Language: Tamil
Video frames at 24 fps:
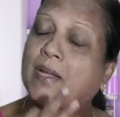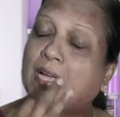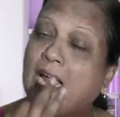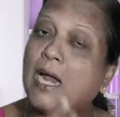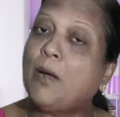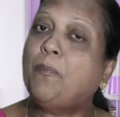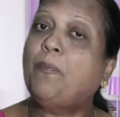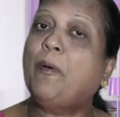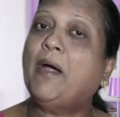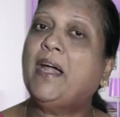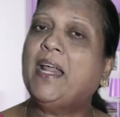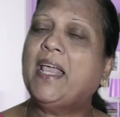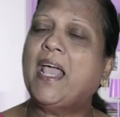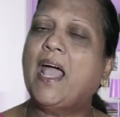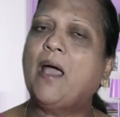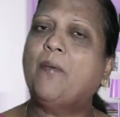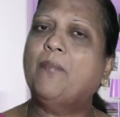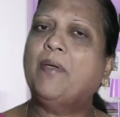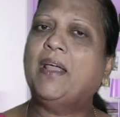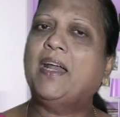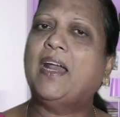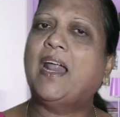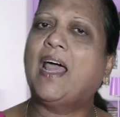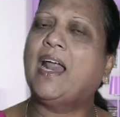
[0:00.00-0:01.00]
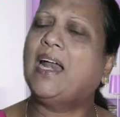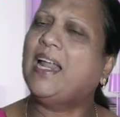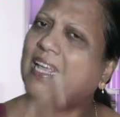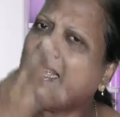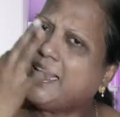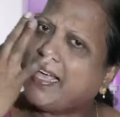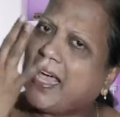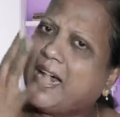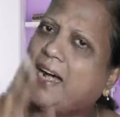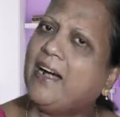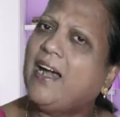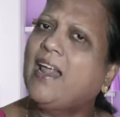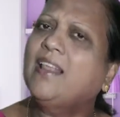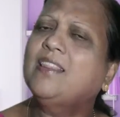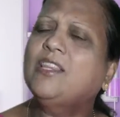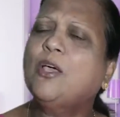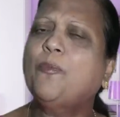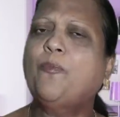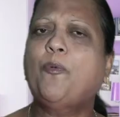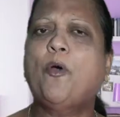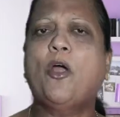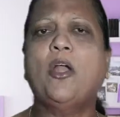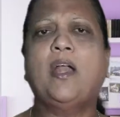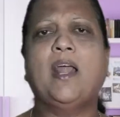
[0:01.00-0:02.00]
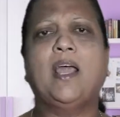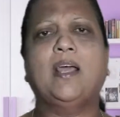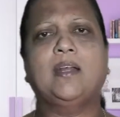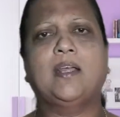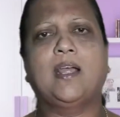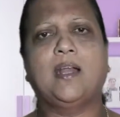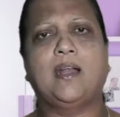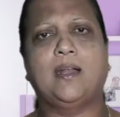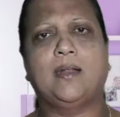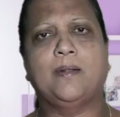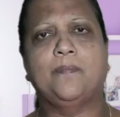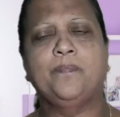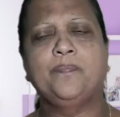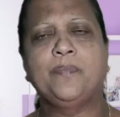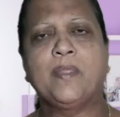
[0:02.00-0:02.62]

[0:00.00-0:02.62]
கீழ்ப்படியாமையினாலே இழந்து போனார்கள்